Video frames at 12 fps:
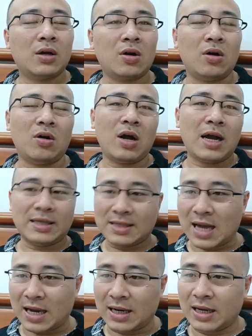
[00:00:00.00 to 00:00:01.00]
có hải
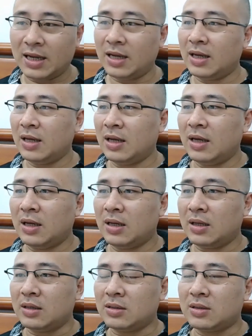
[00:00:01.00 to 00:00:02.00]
sản này,
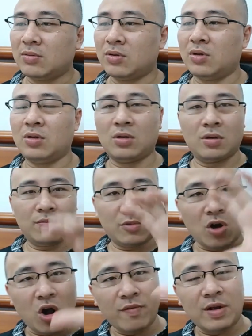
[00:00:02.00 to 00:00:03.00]
xong rồi
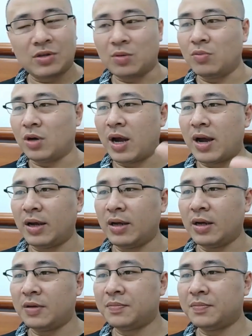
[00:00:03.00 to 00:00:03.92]
gói vào trong một cái